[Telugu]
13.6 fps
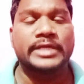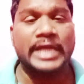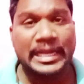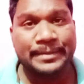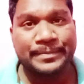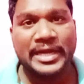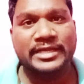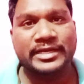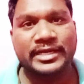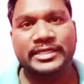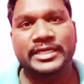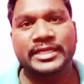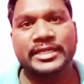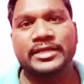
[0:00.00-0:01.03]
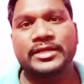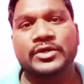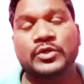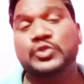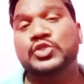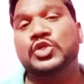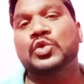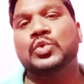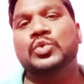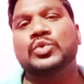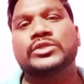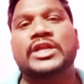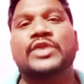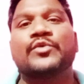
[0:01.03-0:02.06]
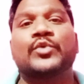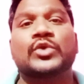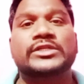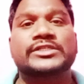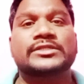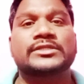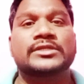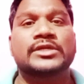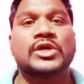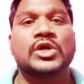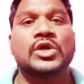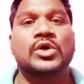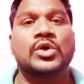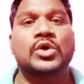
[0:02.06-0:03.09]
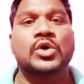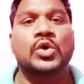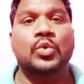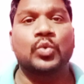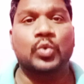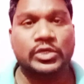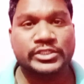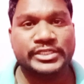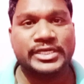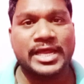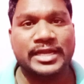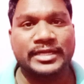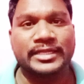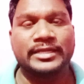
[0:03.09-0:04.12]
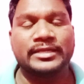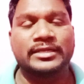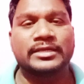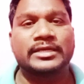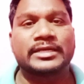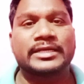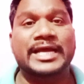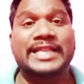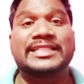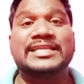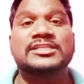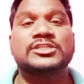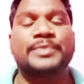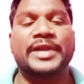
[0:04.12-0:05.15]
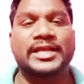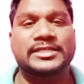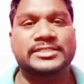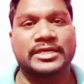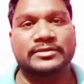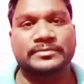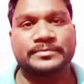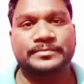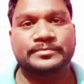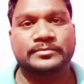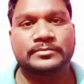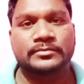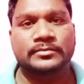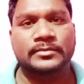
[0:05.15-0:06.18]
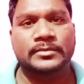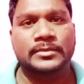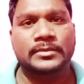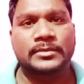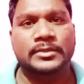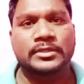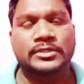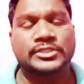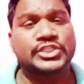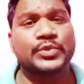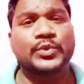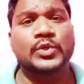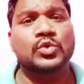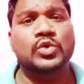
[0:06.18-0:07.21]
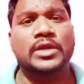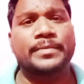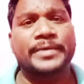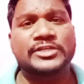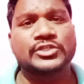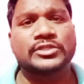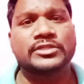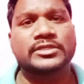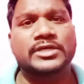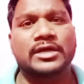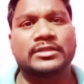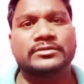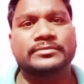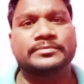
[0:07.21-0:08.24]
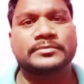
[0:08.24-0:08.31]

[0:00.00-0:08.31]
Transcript: గడిపాడు కనుకనే ఋషులు తన వృ వృషణాన్ని కత్తిరించి పడేశారు శివుడు కూడా పరిశుద్ధుడు కాదు